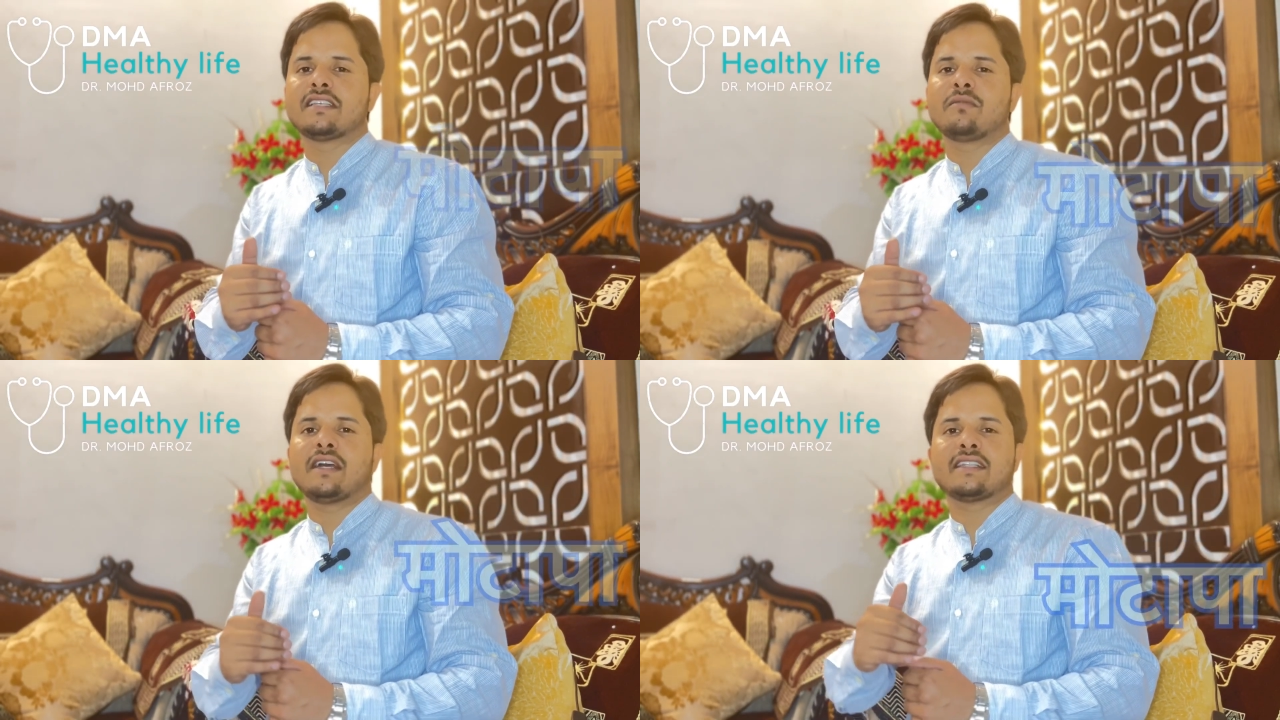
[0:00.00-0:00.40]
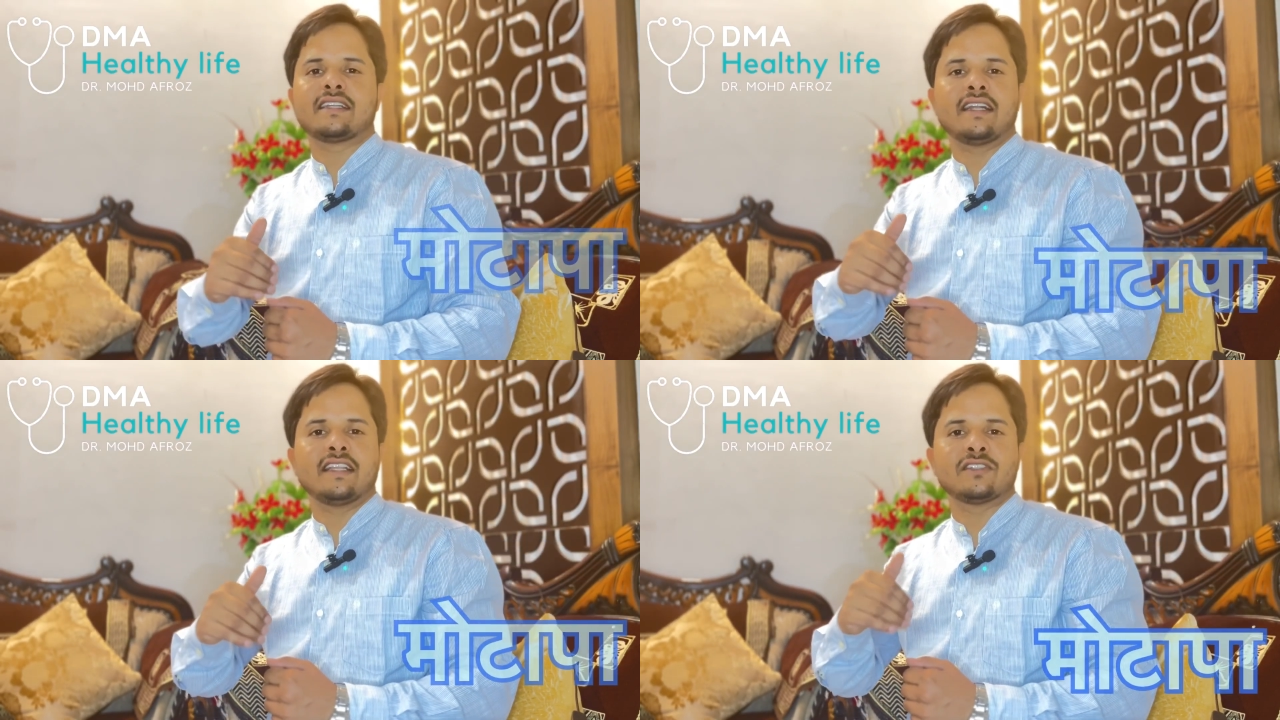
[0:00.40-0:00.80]
से भी
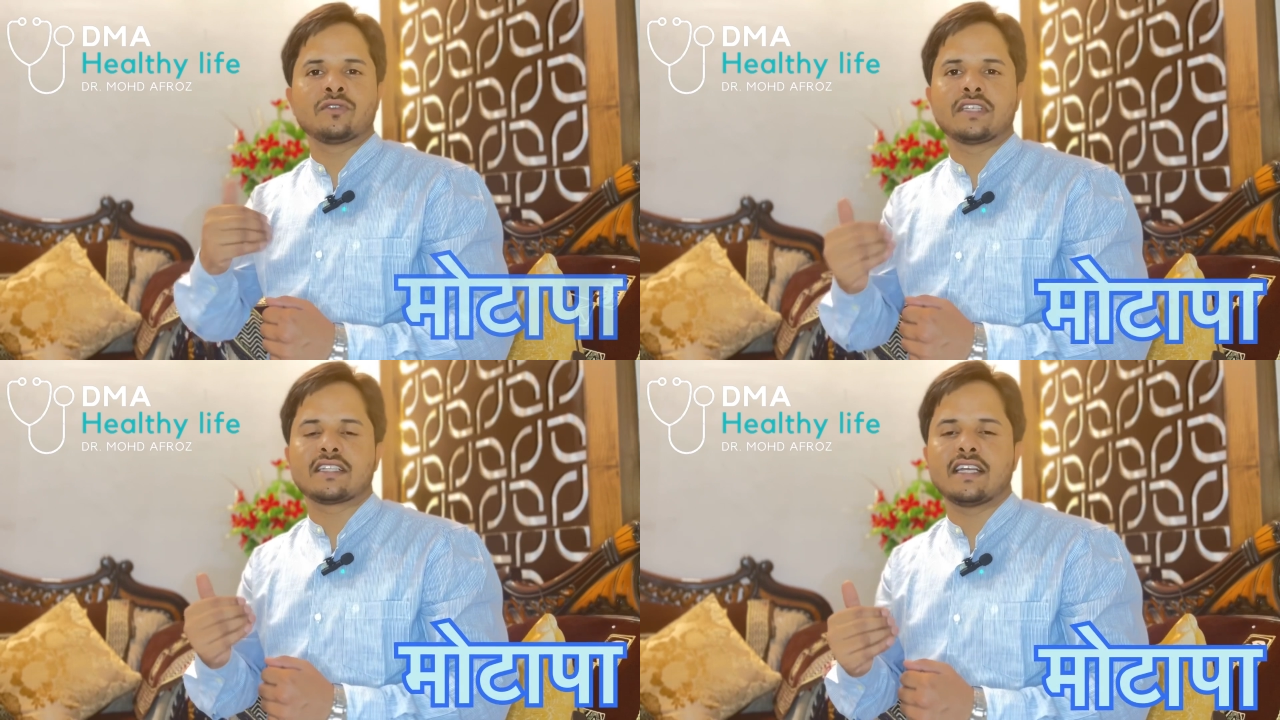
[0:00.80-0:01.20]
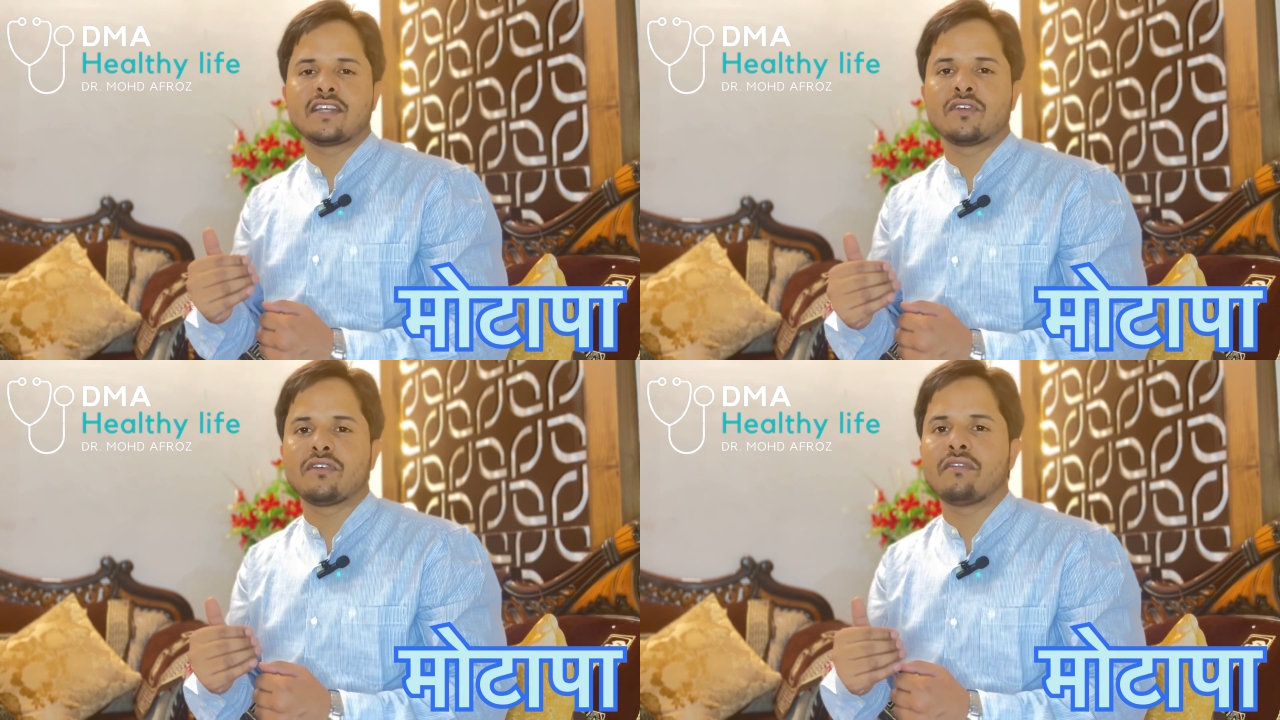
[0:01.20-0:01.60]
आर्थराइटिस हो सकता है
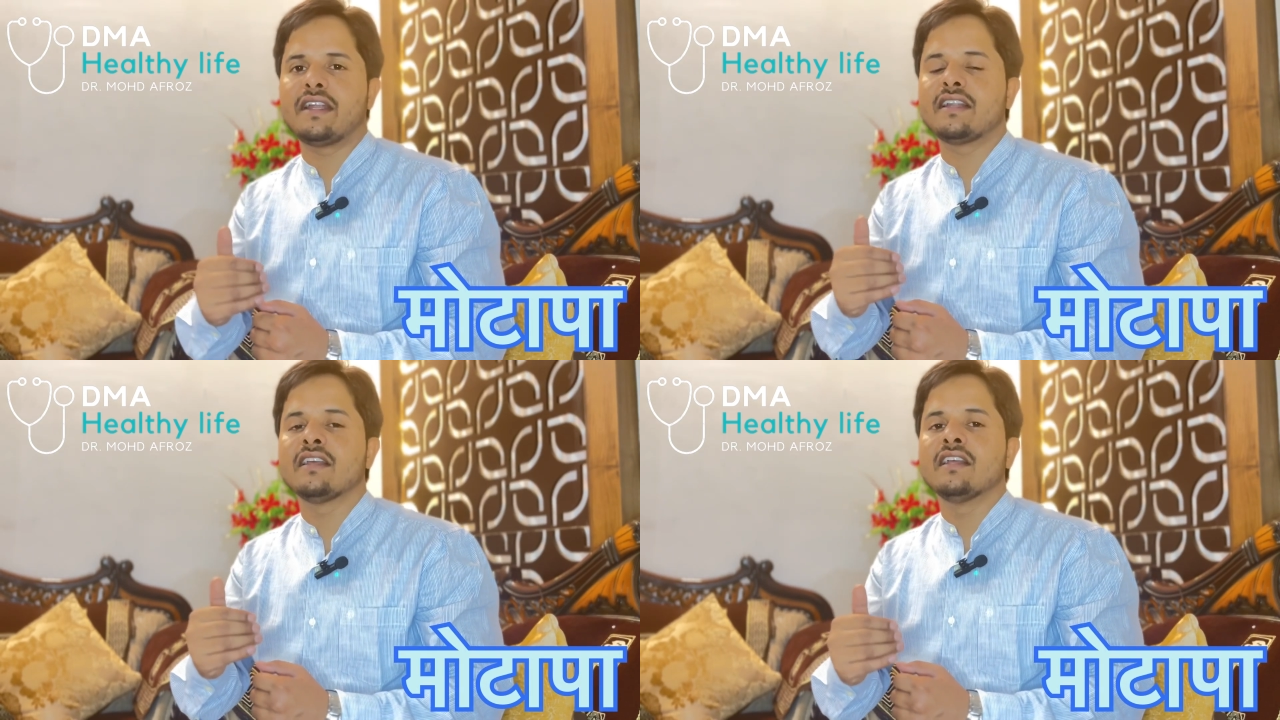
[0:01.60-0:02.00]
क्योंकि वेट